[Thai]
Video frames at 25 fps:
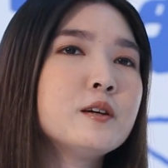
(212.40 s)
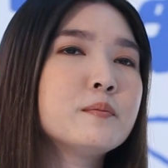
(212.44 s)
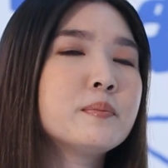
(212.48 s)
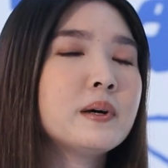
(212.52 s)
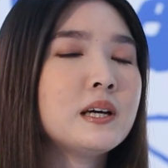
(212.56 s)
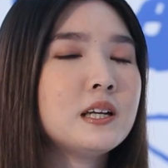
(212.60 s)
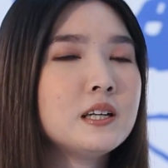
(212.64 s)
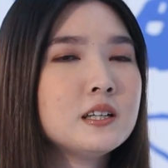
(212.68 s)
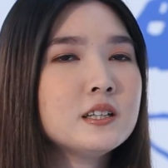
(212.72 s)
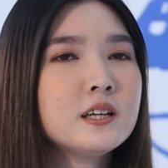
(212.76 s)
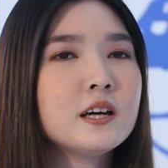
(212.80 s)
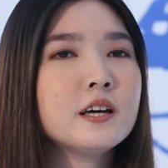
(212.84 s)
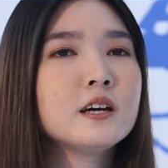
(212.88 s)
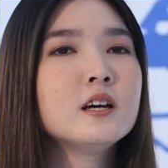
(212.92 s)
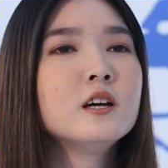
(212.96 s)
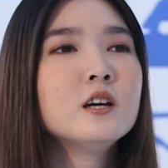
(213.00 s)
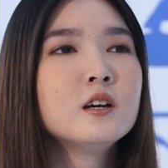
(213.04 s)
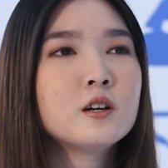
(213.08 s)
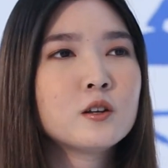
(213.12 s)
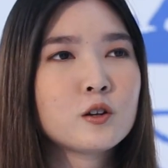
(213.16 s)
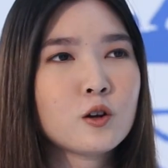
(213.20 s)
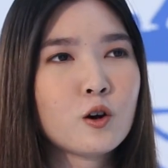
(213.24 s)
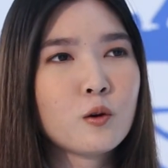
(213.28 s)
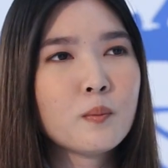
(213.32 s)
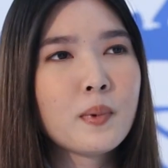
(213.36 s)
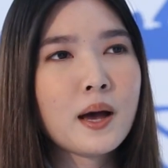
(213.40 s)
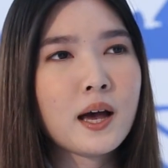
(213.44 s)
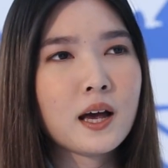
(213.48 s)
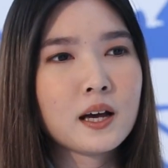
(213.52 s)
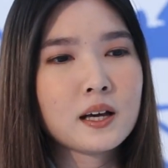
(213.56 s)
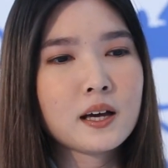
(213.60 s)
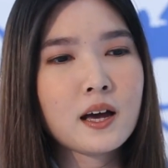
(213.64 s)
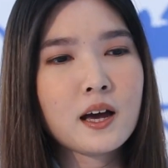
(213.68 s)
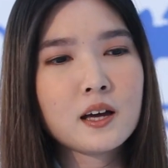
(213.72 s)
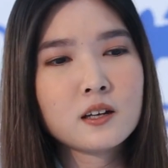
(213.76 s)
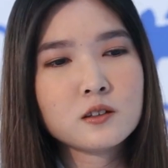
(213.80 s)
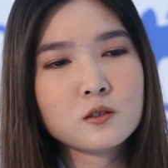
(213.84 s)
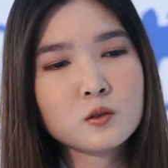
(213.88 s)
งไปเรื่อยน้องหมา
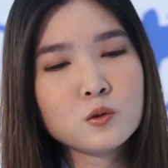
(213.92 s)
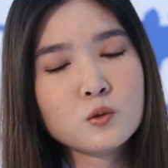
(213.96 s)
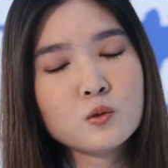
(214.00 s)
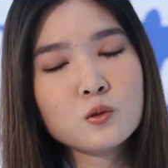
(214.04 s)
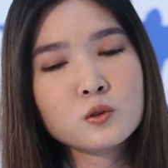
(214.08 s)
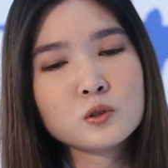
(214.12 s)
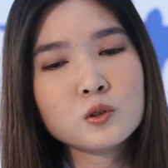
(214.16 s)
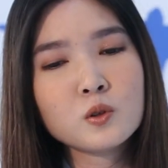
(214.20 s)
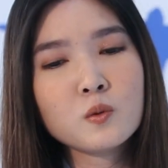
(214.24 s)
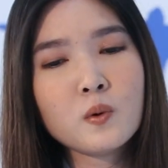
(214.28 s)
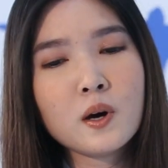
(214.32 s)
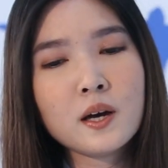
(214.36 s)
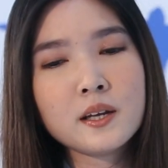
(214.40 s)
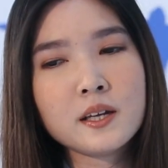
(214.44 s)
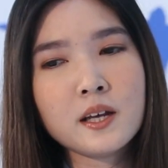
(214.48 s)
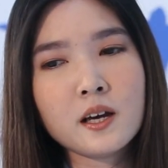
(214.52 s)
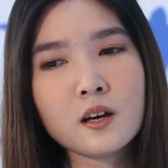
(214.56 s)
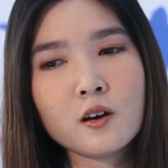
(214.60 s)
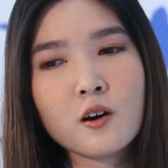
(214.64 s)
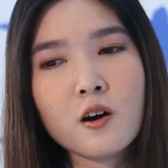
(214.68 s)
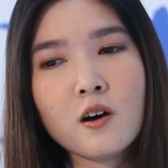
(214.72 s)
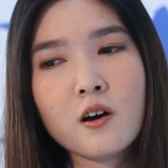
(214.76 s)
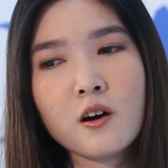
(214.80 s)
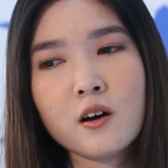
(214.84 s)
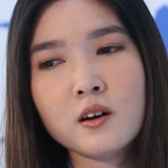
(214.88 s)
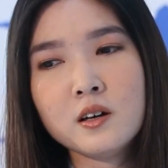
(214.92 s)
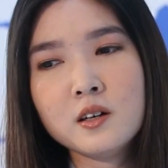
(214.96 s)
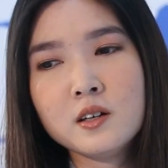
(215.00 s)
การคลุกตัวเนี่ยก็